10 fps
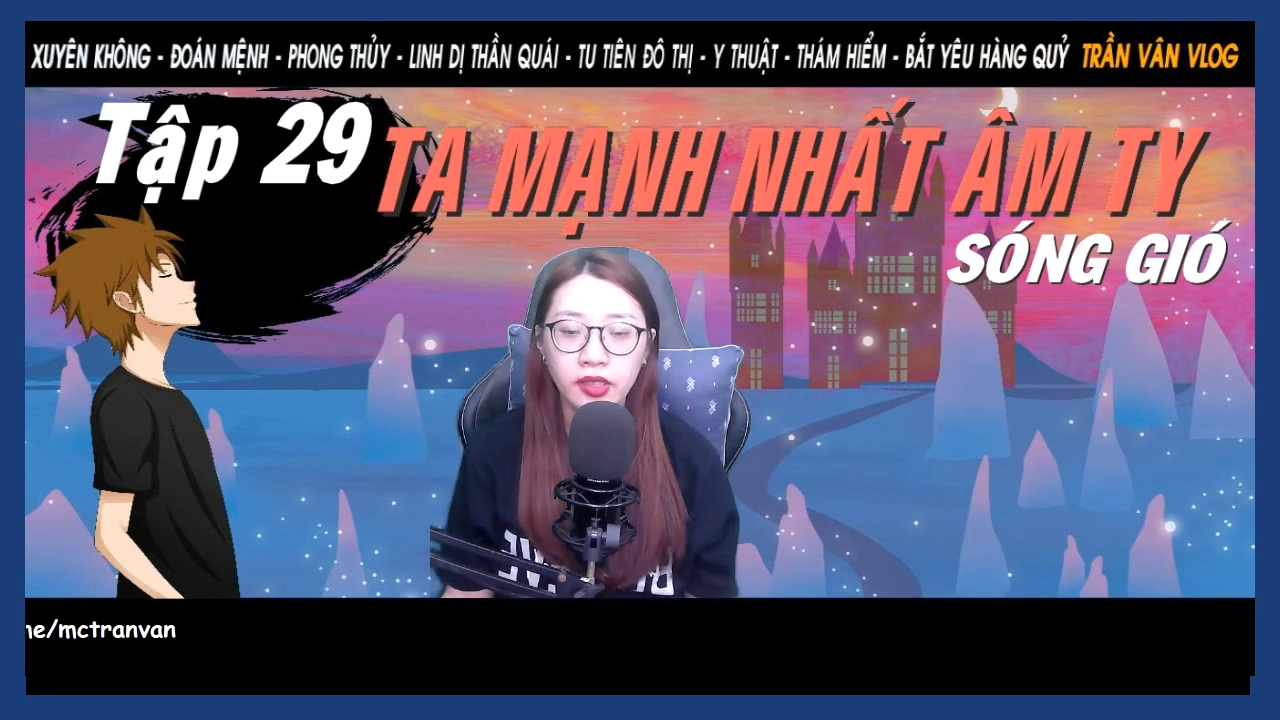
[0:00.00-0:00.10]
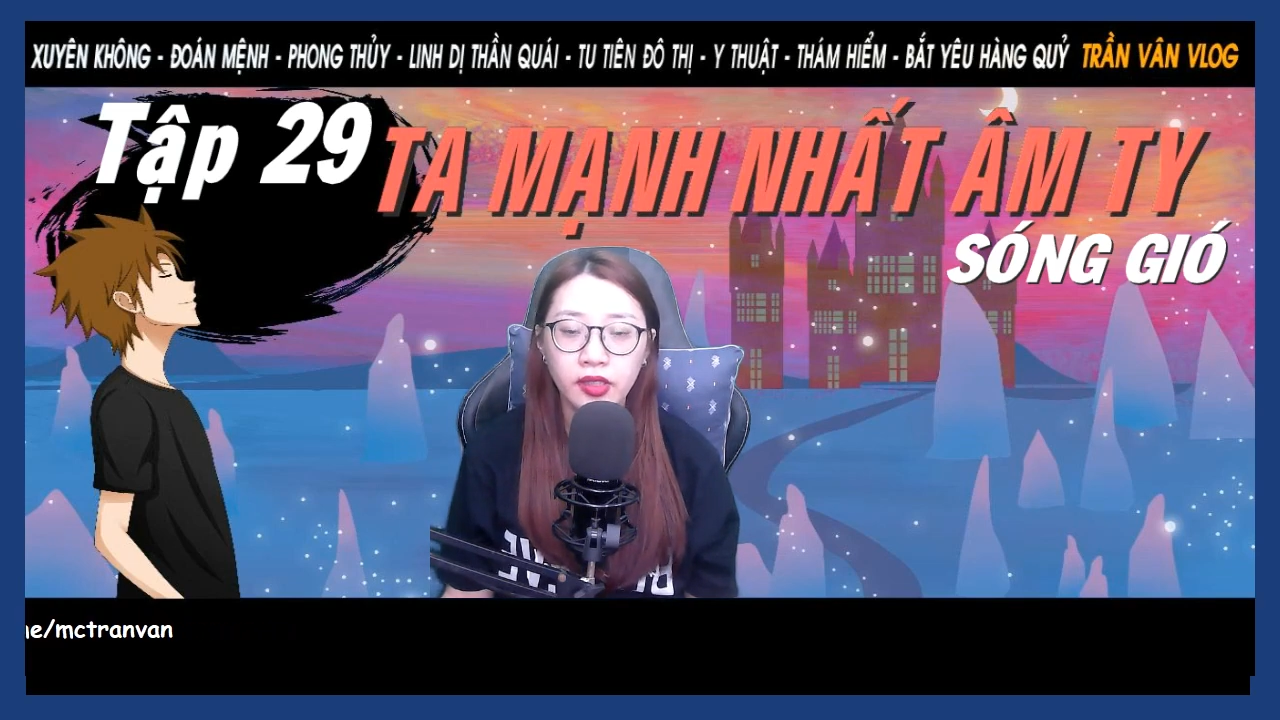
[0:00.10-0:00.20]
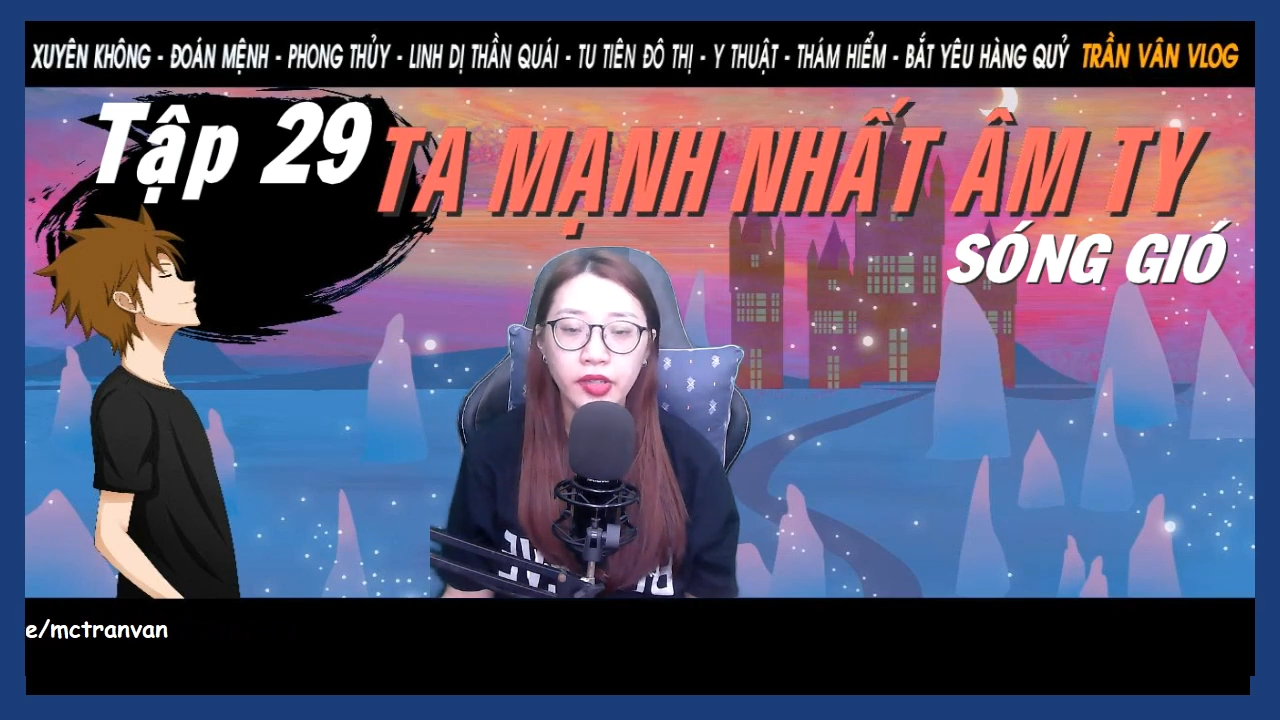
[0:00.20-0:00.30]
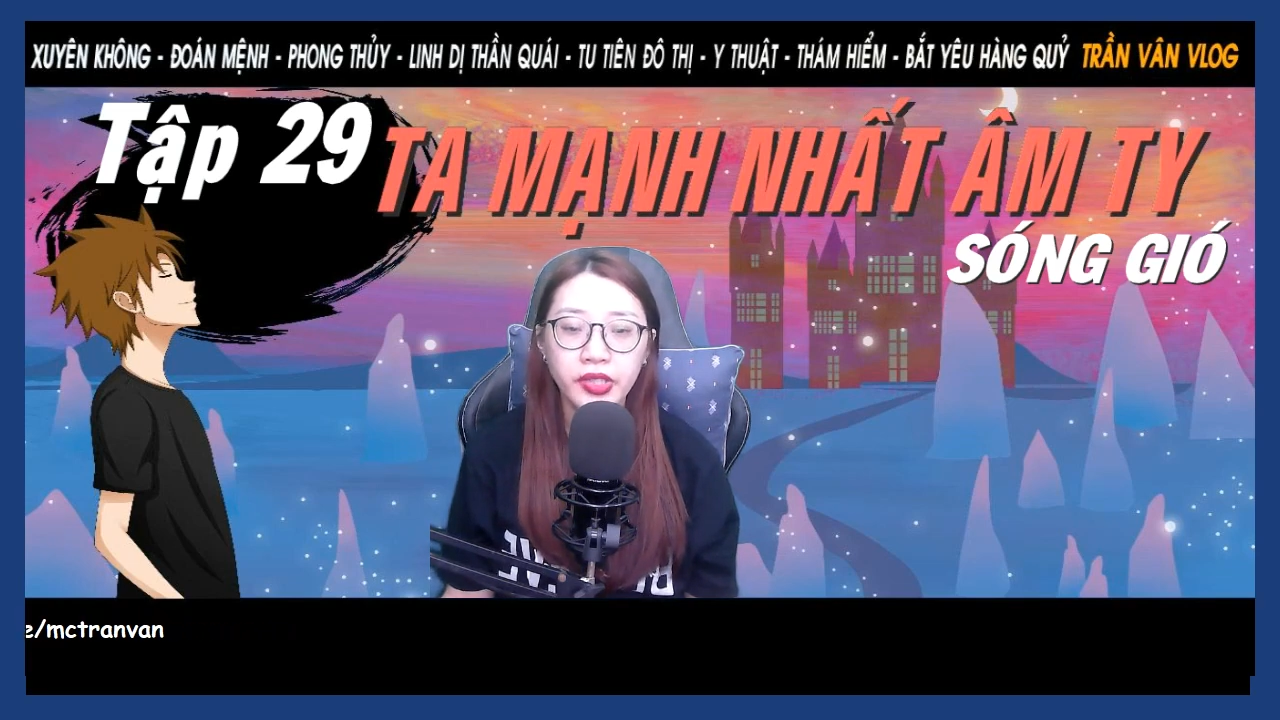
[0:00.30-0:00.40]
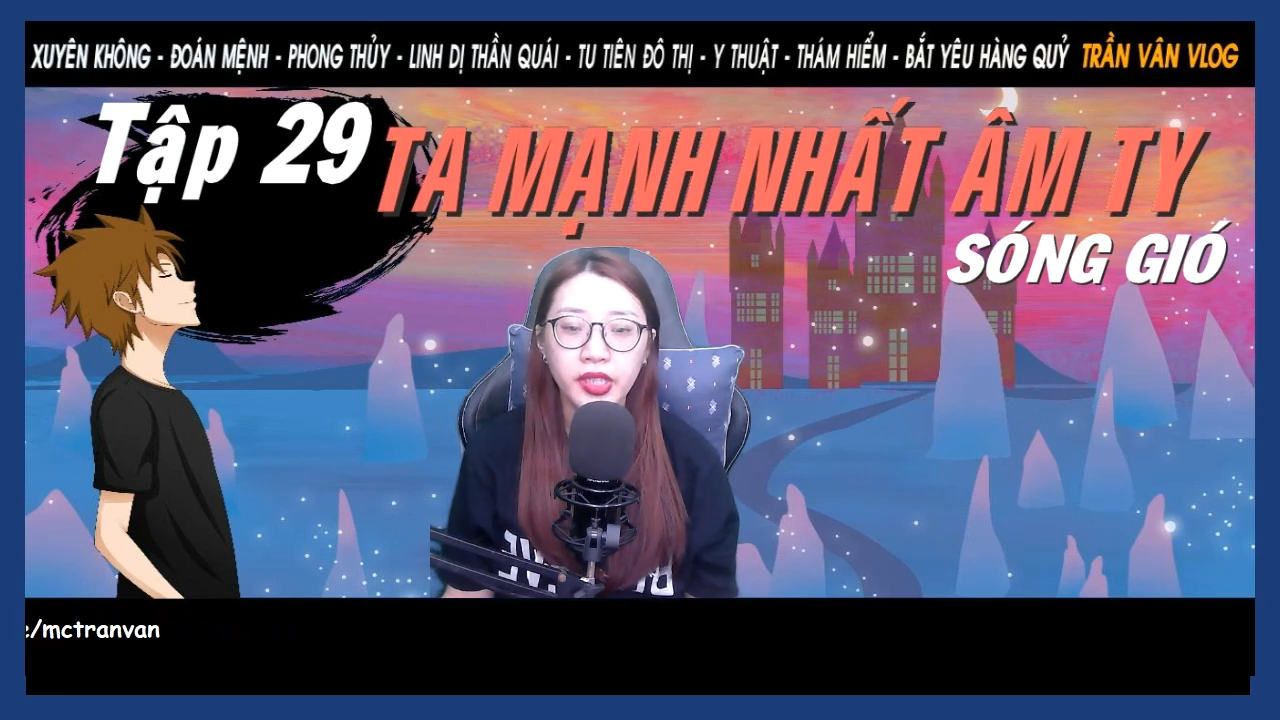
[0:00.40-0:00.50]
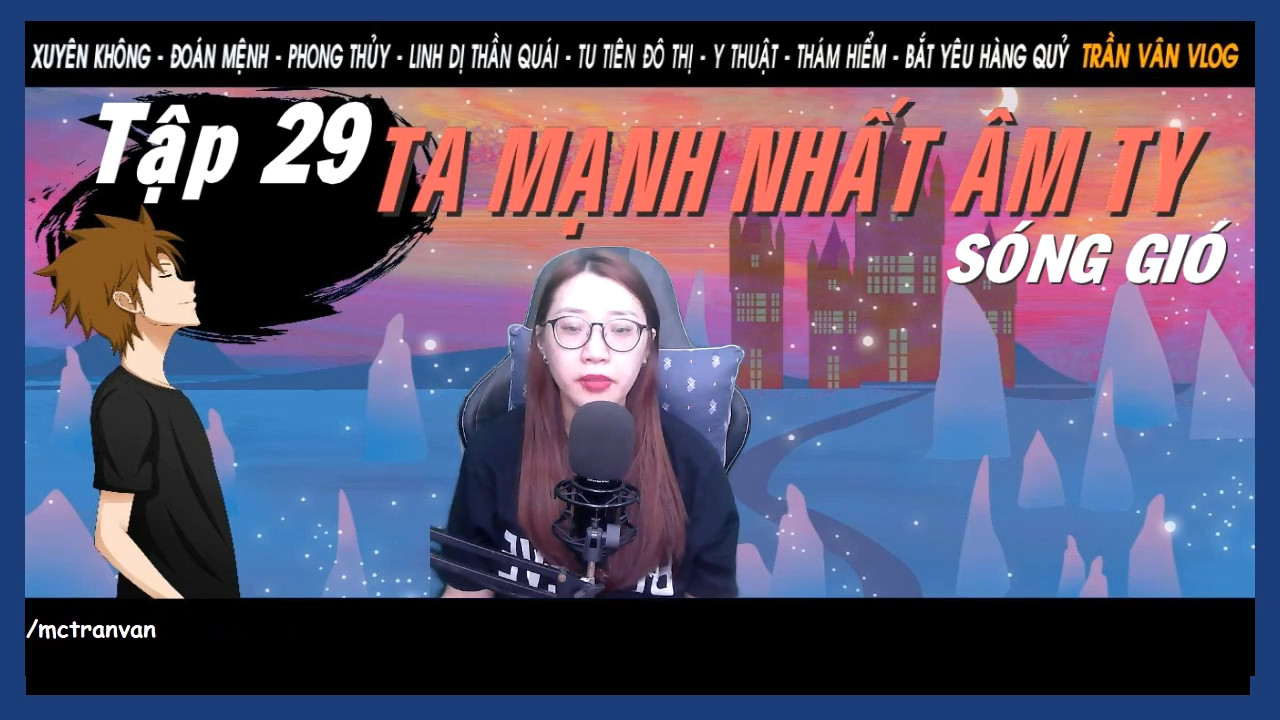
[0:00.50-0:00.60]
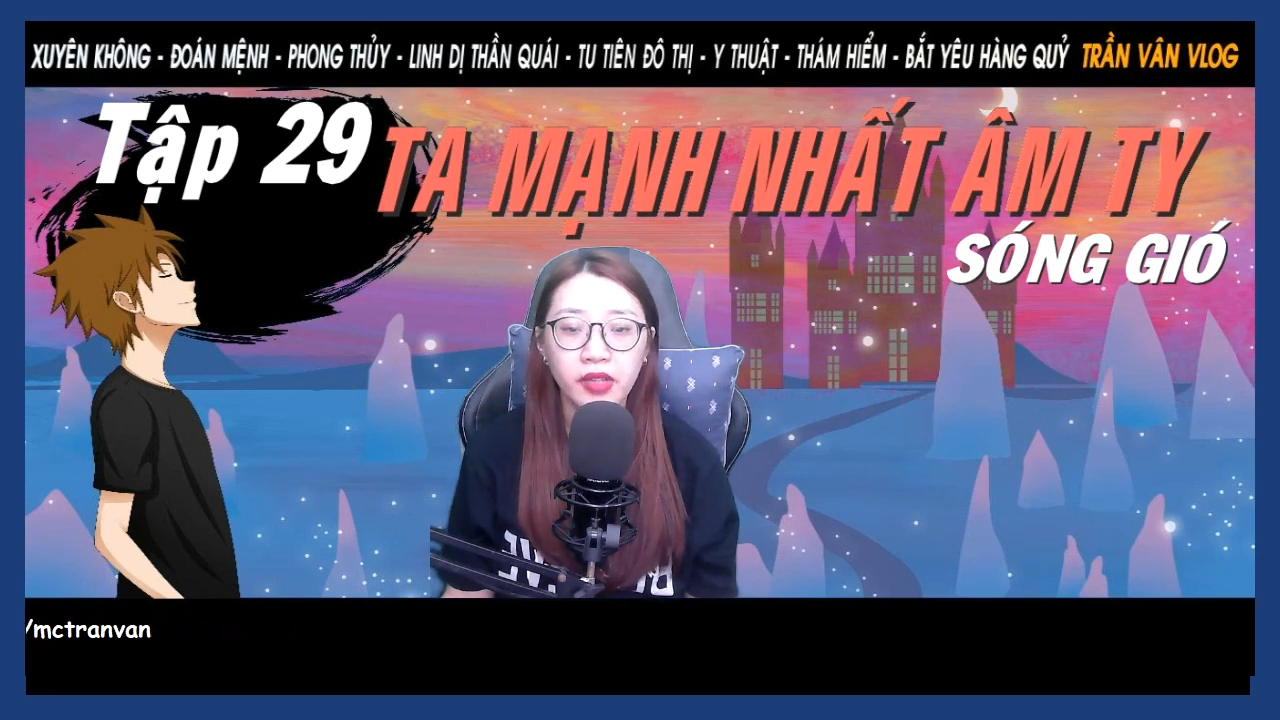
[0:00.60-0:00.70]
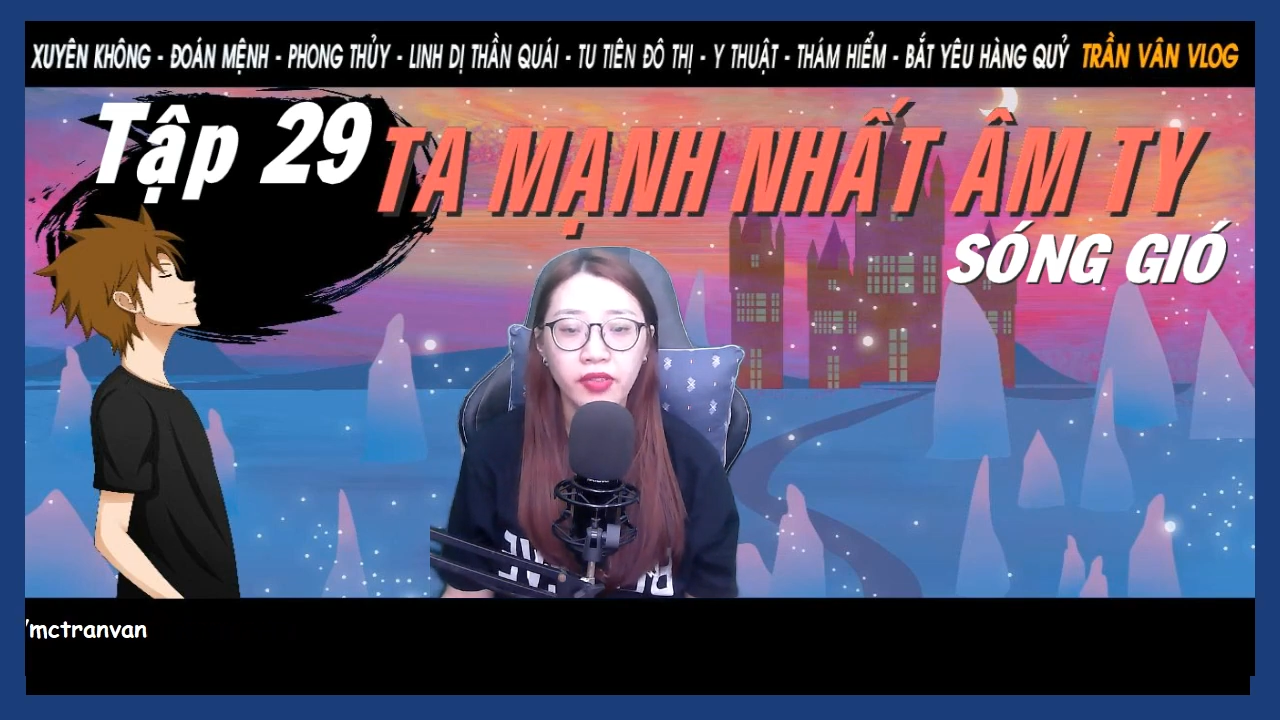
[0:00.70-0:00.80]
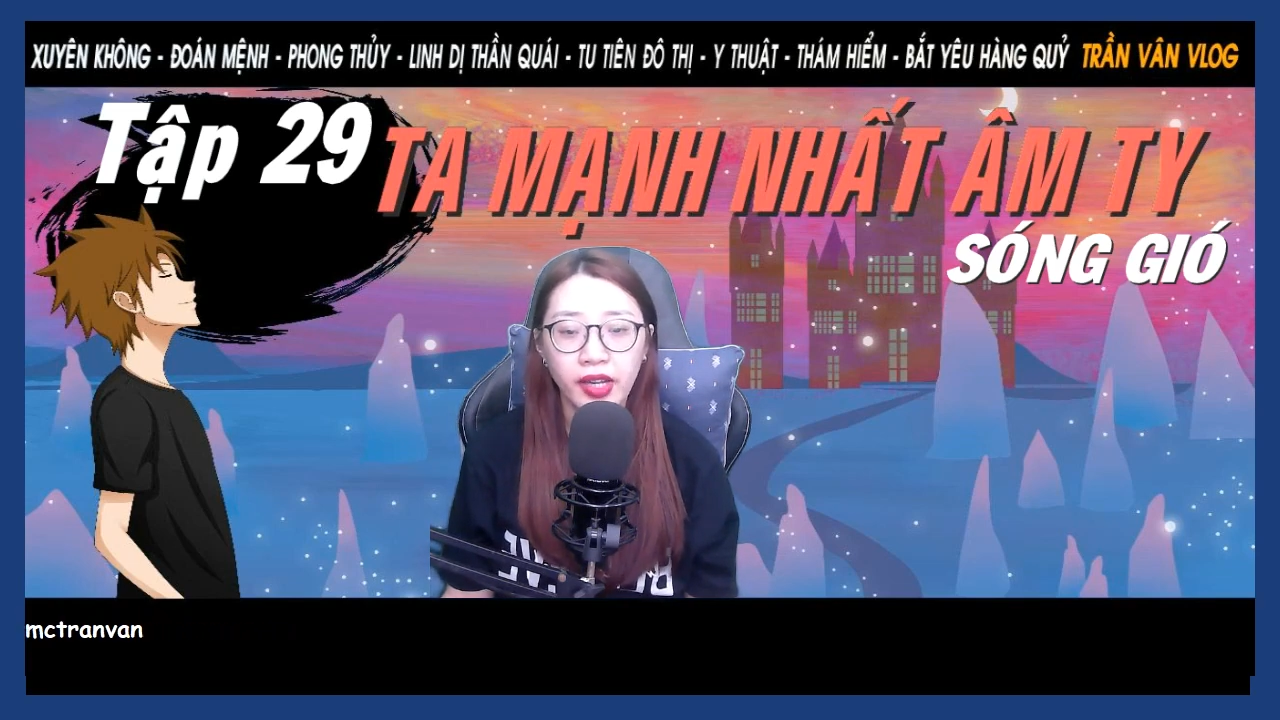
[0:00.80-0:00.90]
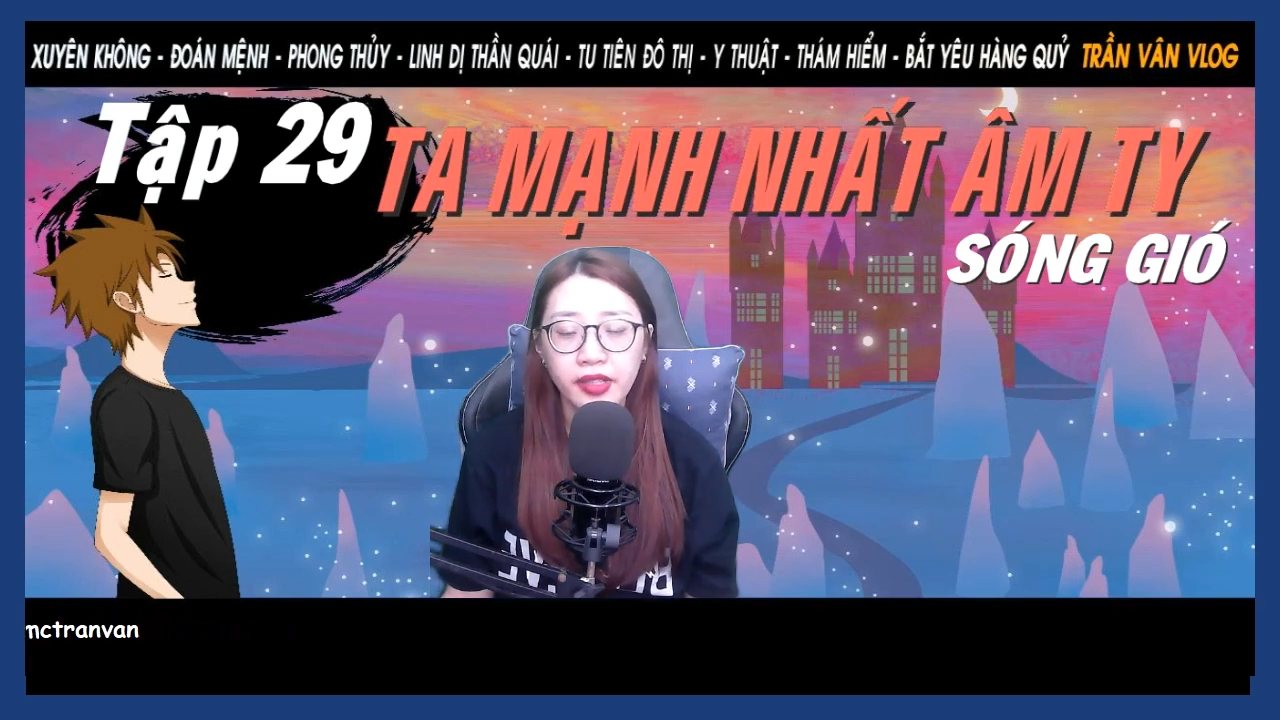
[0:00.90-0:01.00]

Có gì mà phải